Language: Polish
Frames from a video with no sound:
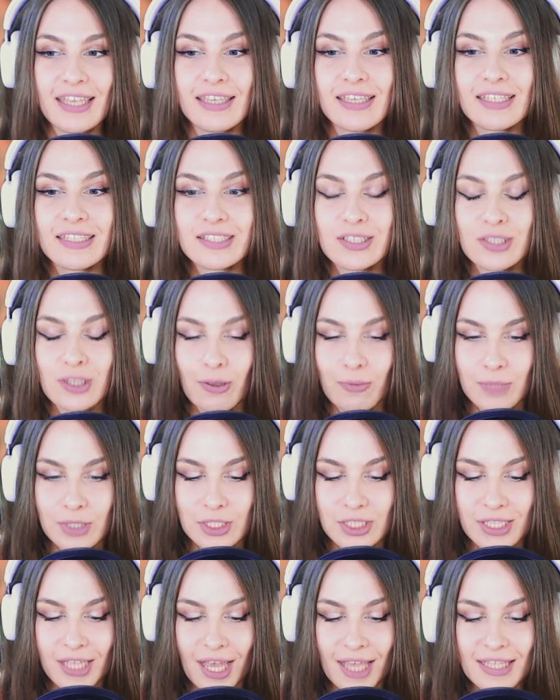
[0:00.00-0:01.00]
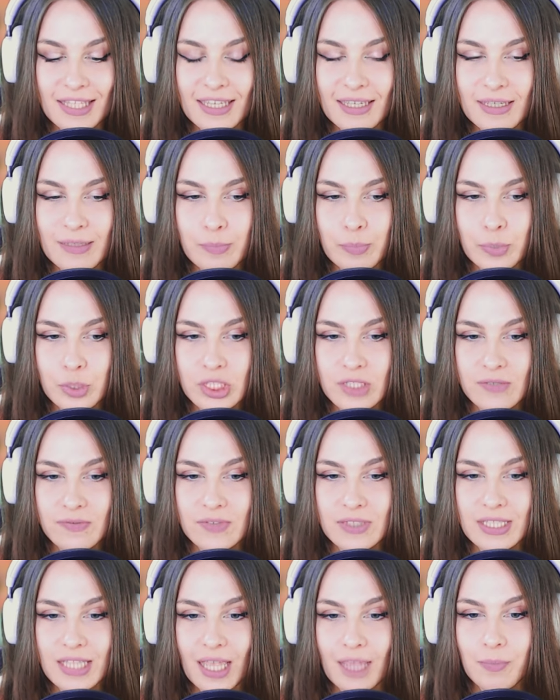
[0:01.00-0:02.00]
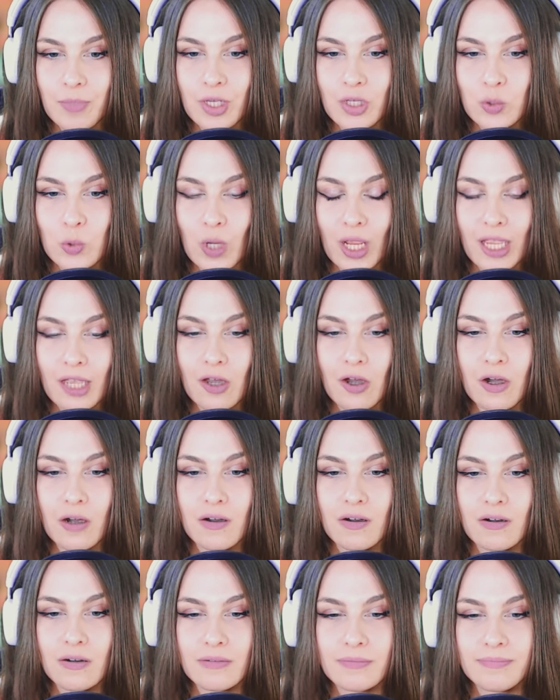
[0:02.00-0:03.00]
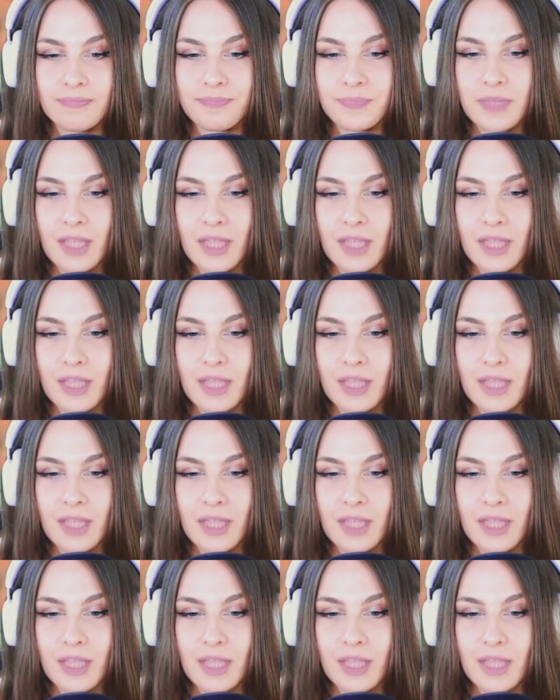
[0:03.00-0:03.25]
Jest to mieszkanie, przy wynajmie którego